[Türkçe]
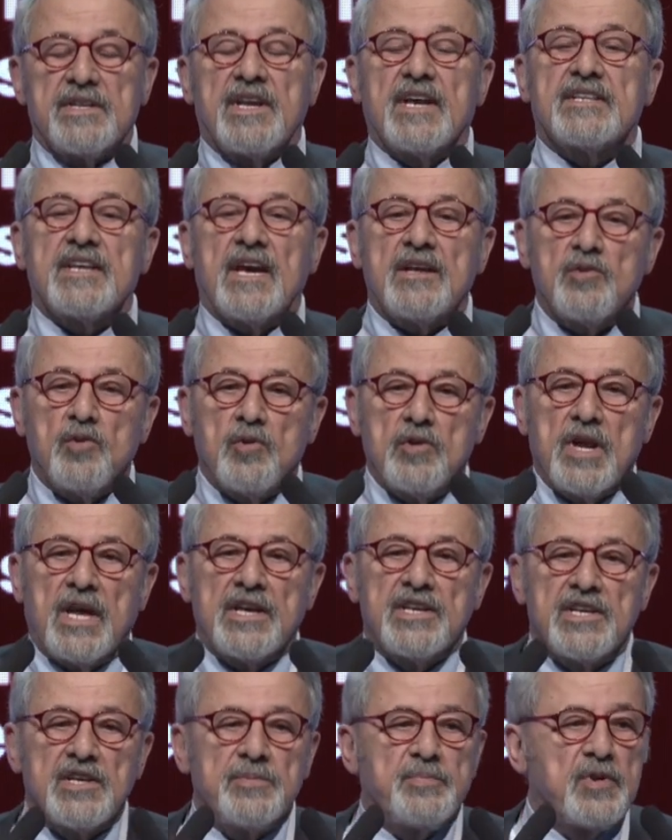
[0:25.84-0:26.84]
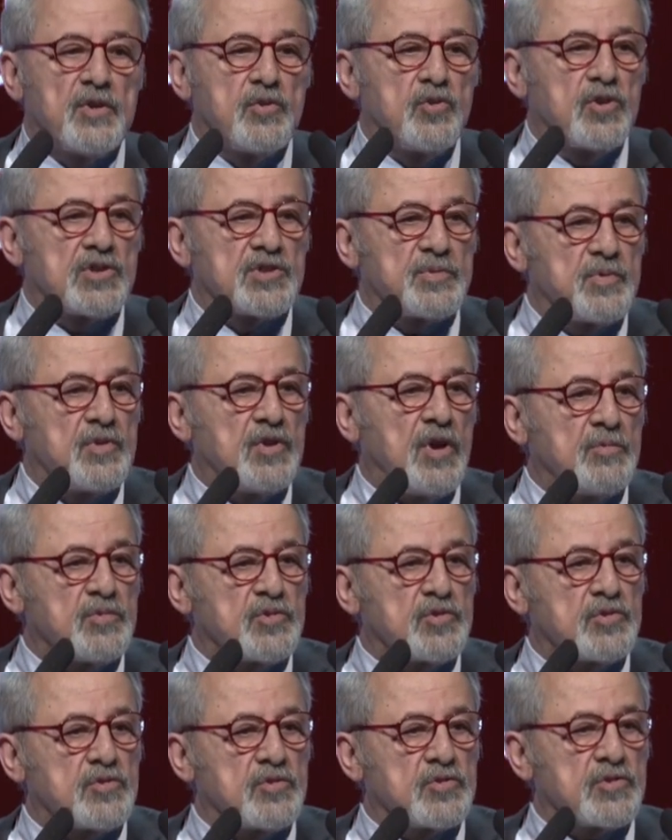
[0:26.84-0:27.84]
Neden öyle iyi biliyoruz biliyor
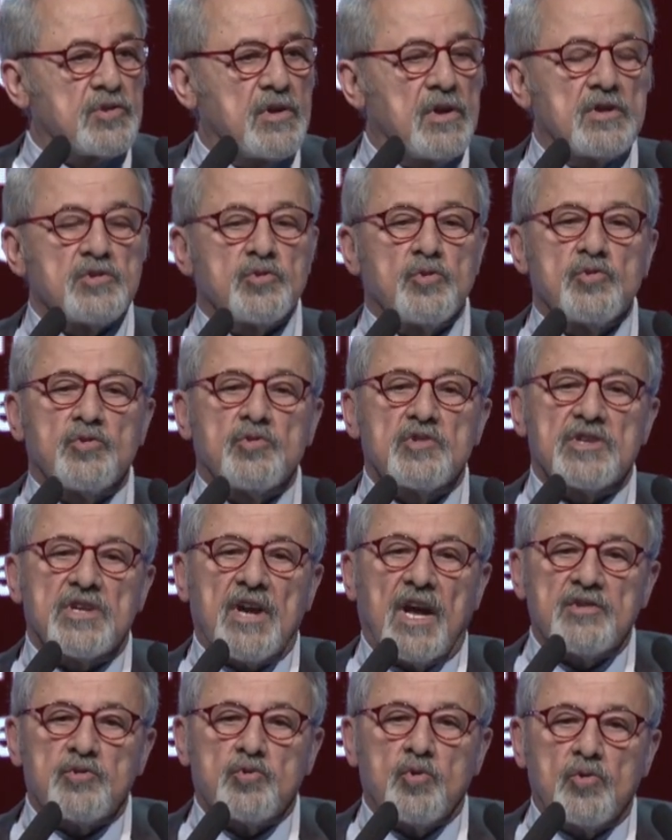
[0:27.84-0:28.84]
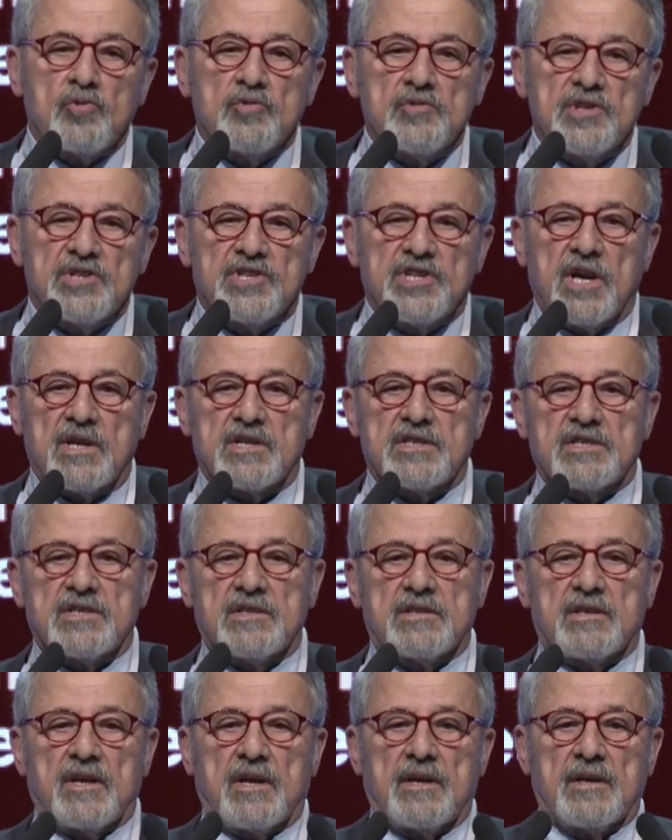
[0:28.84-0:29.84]
musunuz? Çünkü rant onun
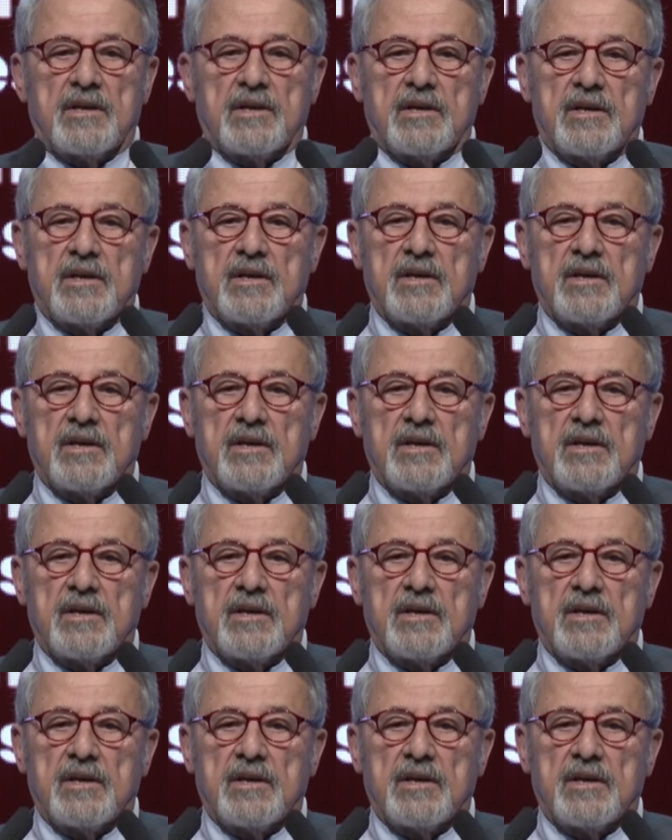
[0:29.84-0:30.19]
içerisinde